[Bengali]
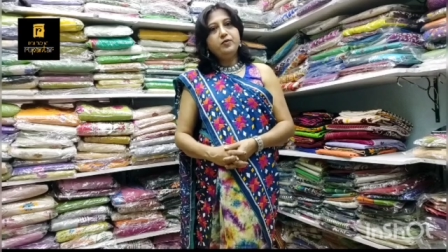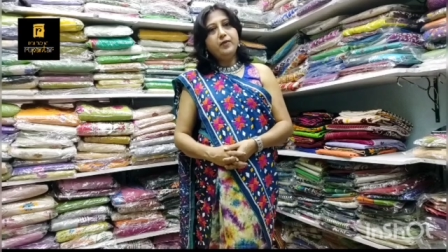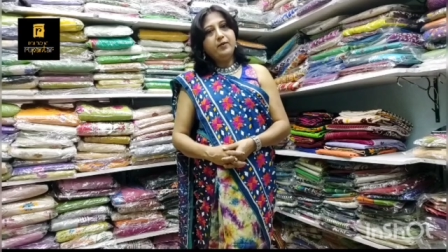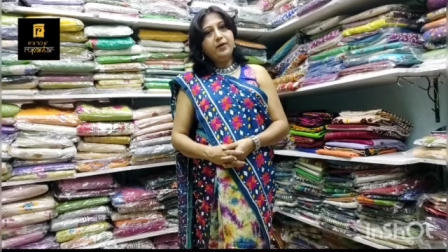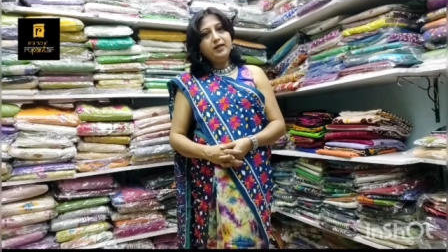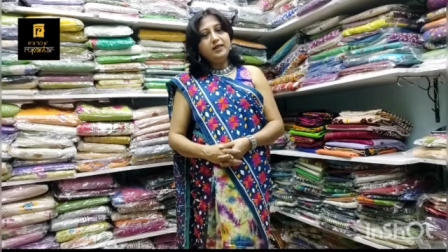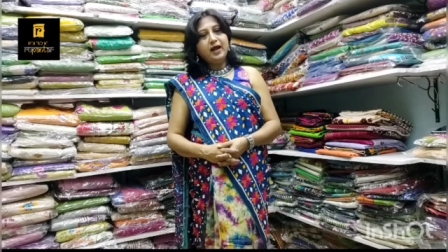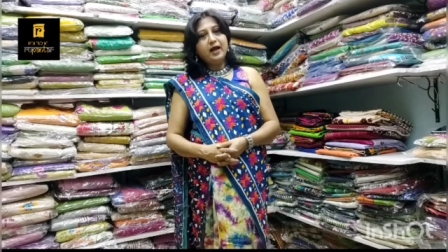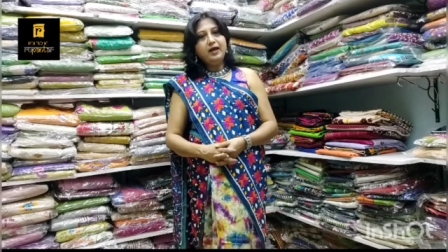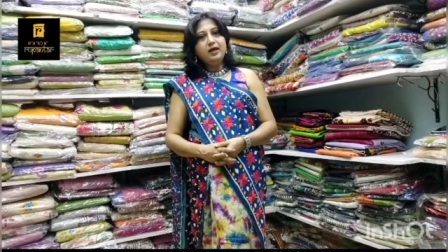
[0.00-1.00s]
আমি বারবারই
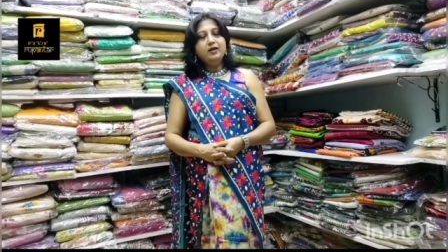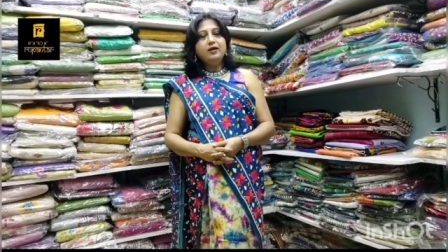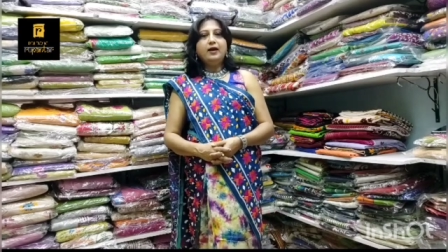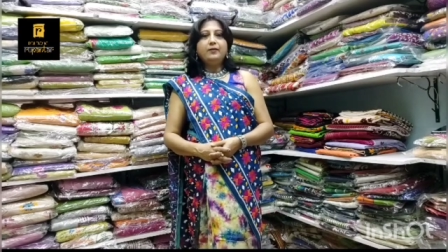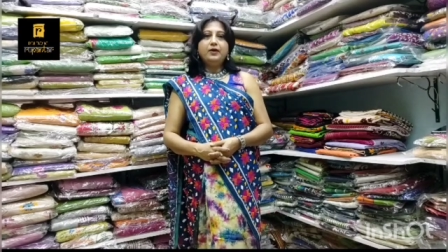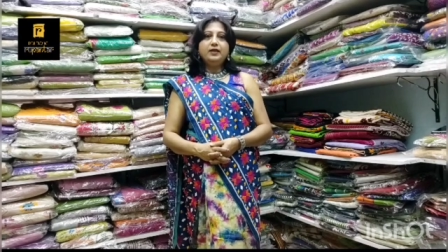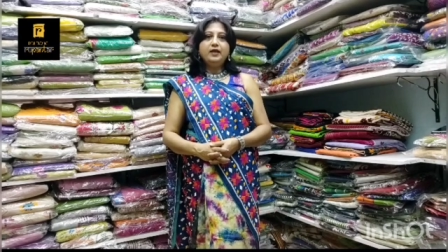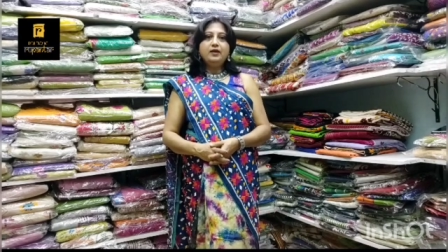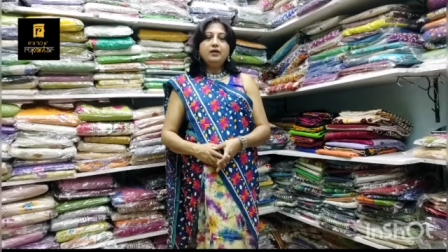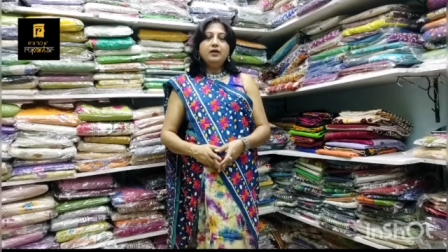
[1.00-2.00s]
দেখাই আপনাদের